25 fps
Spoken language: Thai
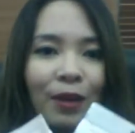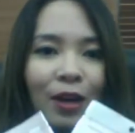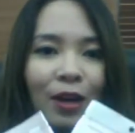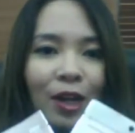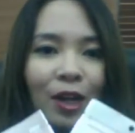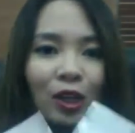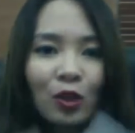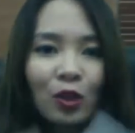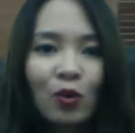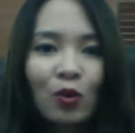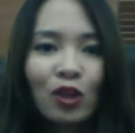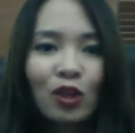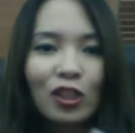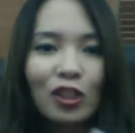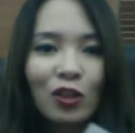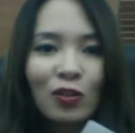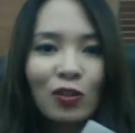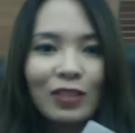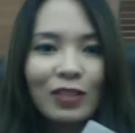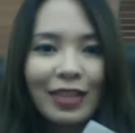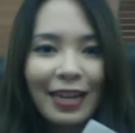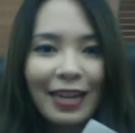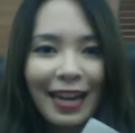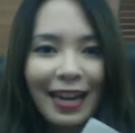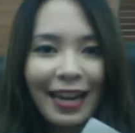ตัวSeoul
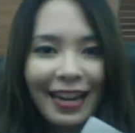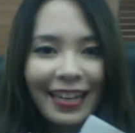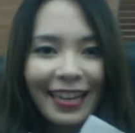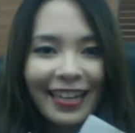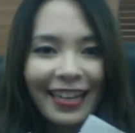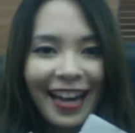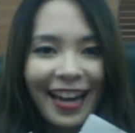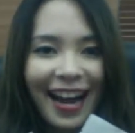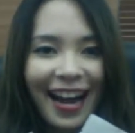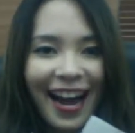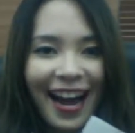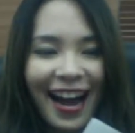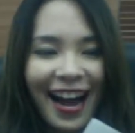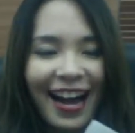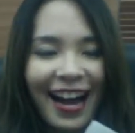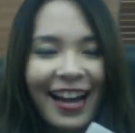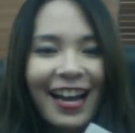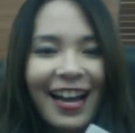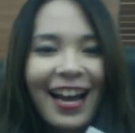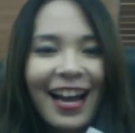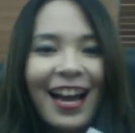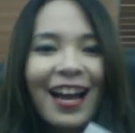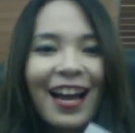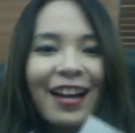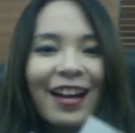Secretนี้นะคะ
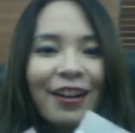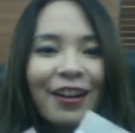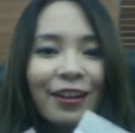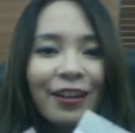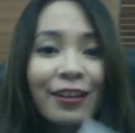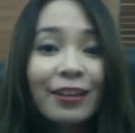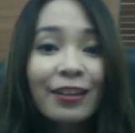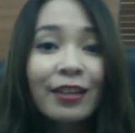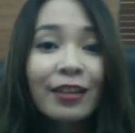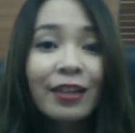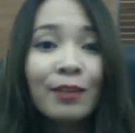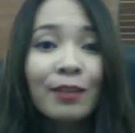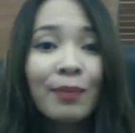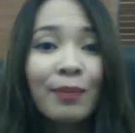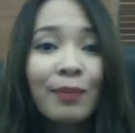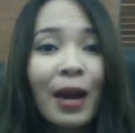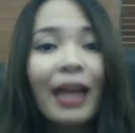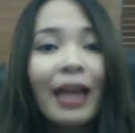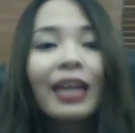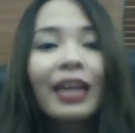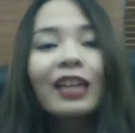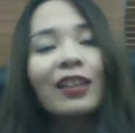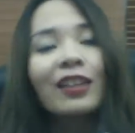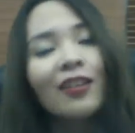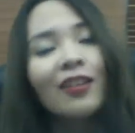หรือไม่
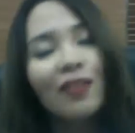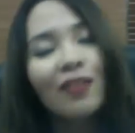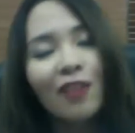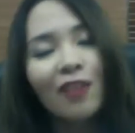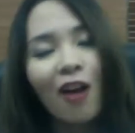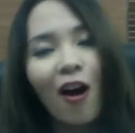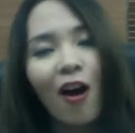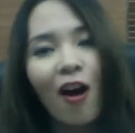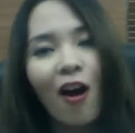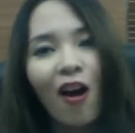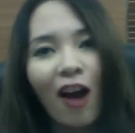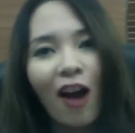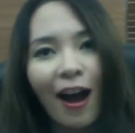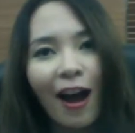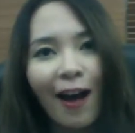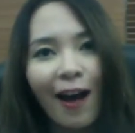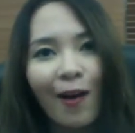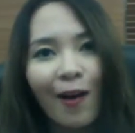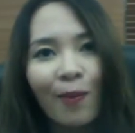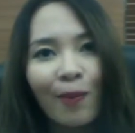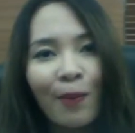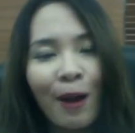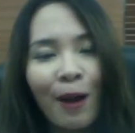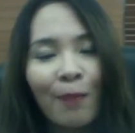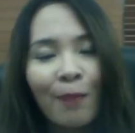ก็ต้องรอเขา
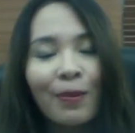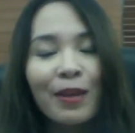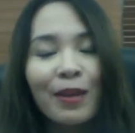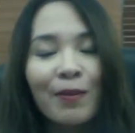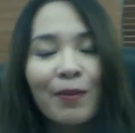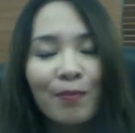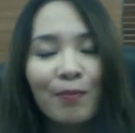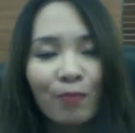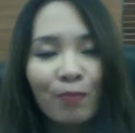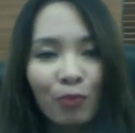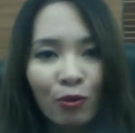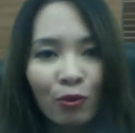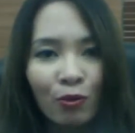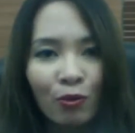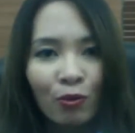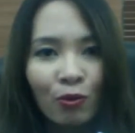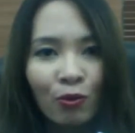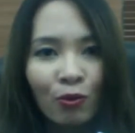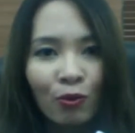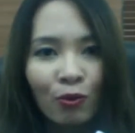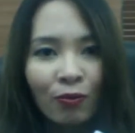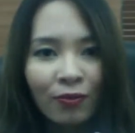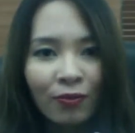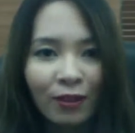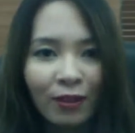แบบ
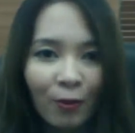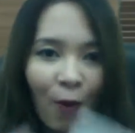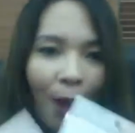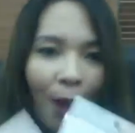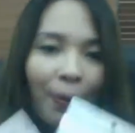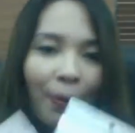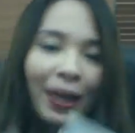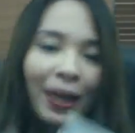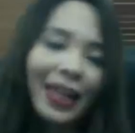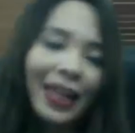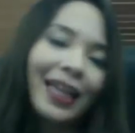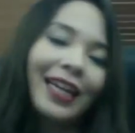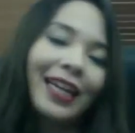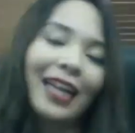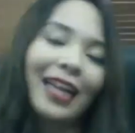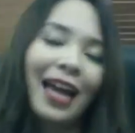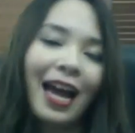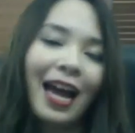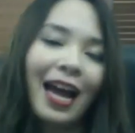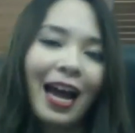improve หรือว่าพัฒนา